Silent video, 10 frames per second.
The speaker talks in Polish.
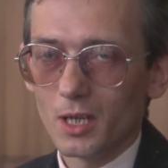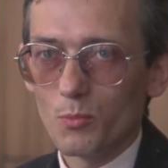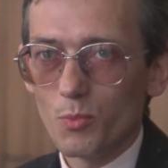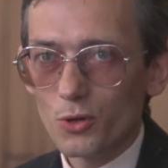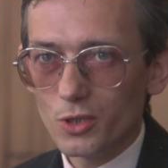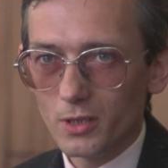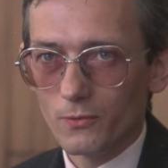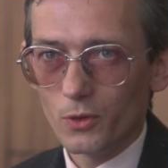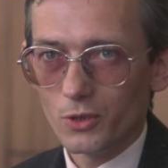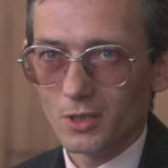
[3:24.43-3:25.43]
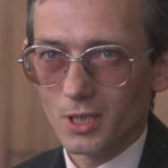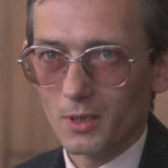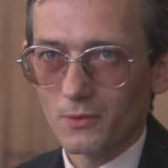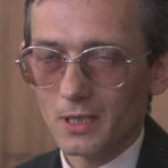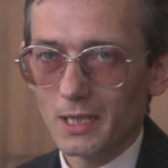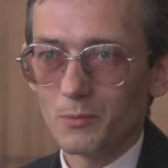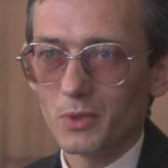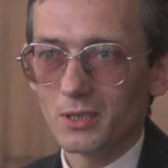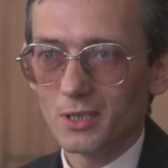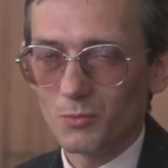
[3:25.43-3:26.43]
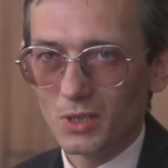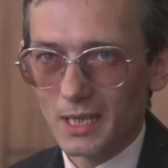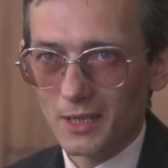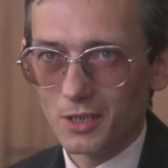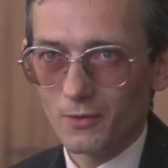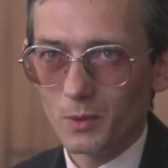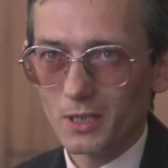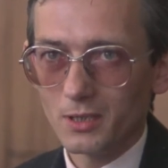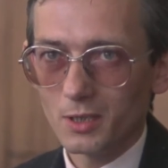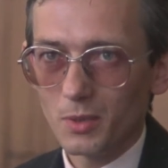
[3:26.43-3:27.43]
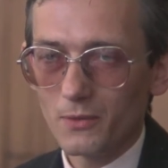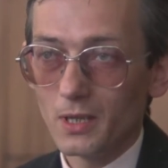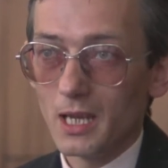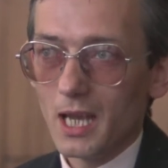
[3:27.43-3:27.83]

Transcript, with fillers: możliwość załatwienia między innymi naszych własnych spraw,